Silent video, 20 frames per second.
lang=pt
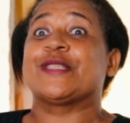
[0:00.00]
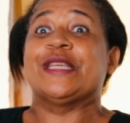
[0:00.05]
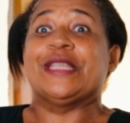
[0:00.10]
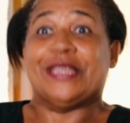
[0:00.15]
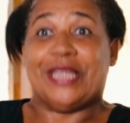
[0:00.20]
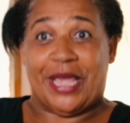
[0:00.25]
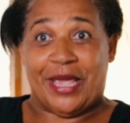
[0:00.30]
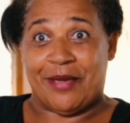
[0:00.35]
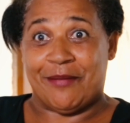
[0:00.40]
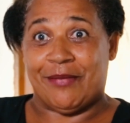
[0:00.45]

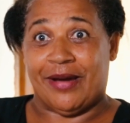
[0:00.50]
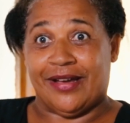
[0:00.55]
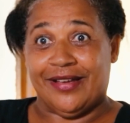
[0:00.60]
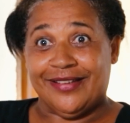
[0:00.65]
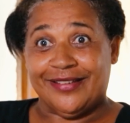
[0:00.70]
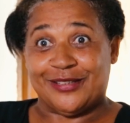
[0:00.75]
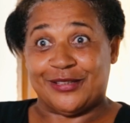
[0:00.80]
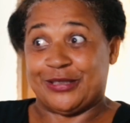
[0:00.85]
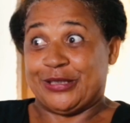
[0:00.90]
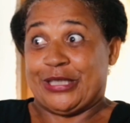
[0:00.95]
cinema
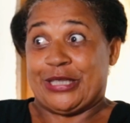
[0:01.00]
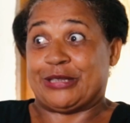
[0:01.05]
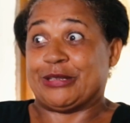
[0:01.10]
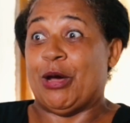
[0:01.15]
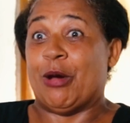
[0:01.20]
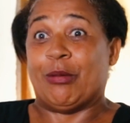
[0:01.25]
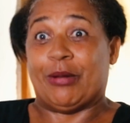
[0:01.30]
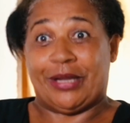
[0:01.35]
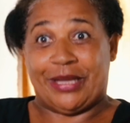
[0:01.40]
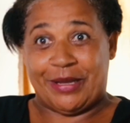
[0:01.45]
de
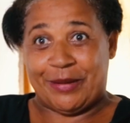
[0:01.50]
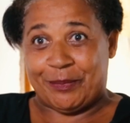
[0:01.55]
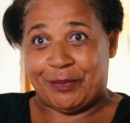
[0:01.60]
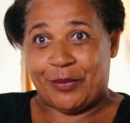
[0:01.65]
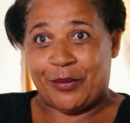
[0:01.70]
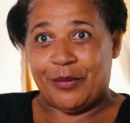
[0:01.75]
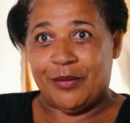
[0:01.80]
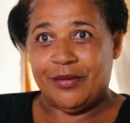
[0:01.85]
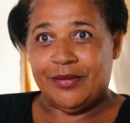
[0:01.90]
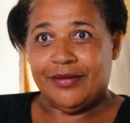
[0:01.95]
tão
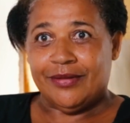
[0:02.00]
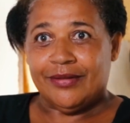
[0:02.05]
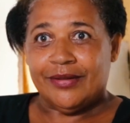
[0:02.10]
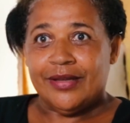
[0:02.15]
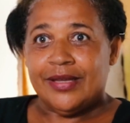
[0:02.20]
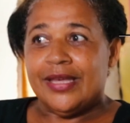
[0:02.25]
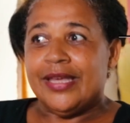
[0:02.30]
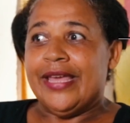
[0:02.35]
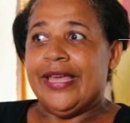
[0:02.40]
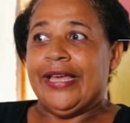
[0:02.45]
limpo.
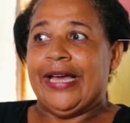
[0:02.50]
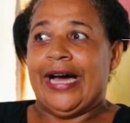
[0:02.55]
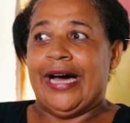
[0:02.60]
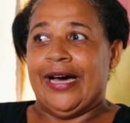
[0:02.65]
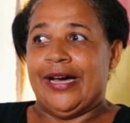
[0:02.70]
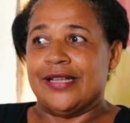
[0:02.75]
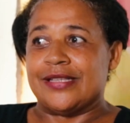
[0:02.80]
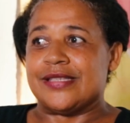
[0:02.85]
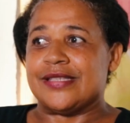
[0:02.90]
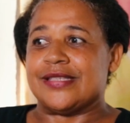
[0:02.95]

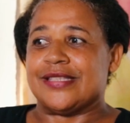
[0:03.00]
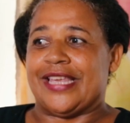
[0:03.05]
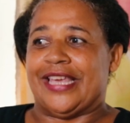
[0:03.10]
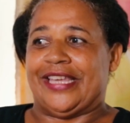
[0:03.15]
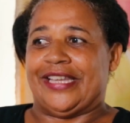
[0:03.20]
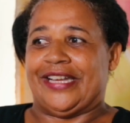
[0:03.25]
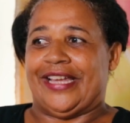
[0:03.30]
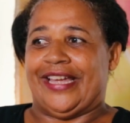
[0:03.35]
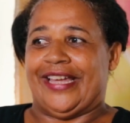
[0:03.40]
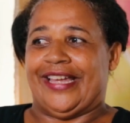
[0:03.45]
Antes
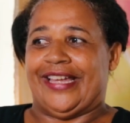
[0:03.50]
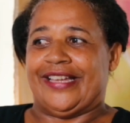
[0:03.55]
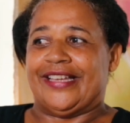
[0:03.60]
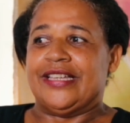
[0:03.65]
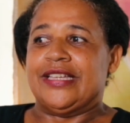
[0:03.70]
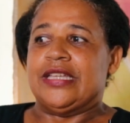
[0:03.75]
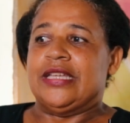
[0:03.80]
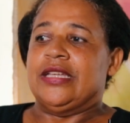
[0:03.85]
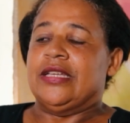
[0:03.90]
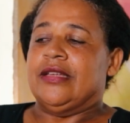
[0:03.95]
era
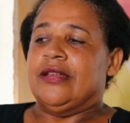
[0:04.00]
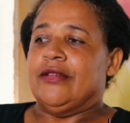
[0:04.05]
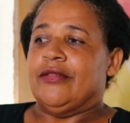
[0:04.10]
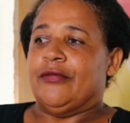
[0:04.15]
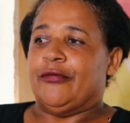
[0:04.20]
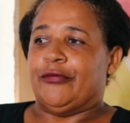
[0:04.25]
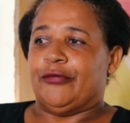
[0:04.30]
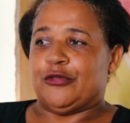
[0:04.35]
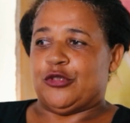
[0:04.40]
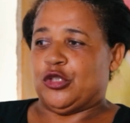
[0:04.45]

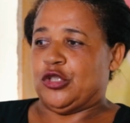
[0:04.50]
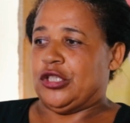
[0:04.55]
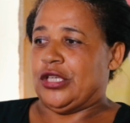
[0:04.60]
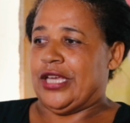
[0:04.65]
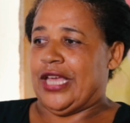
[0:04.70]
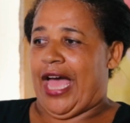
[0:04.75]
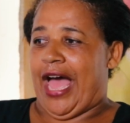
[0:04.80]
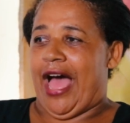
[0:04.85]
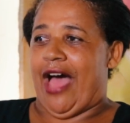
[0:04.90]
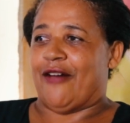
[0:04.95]

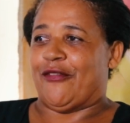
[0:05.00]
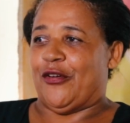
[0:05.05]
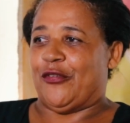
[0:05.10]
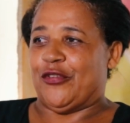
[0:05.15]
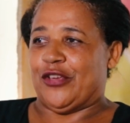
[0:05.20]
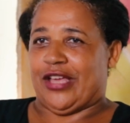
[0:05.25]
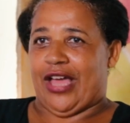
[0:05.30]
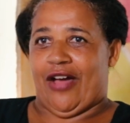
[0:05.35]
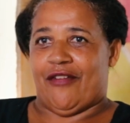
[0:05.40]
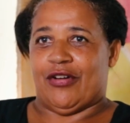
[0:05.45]
chiava,
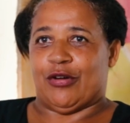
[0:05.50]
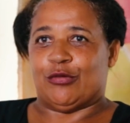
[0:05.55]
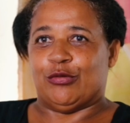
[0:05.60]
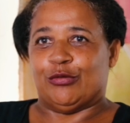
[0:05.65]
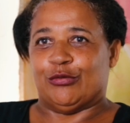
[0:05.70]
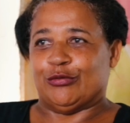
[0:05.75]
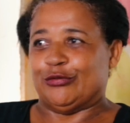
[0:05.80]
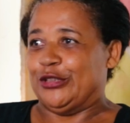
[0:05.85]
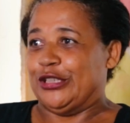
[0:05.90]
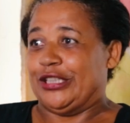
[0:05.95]
ficava com.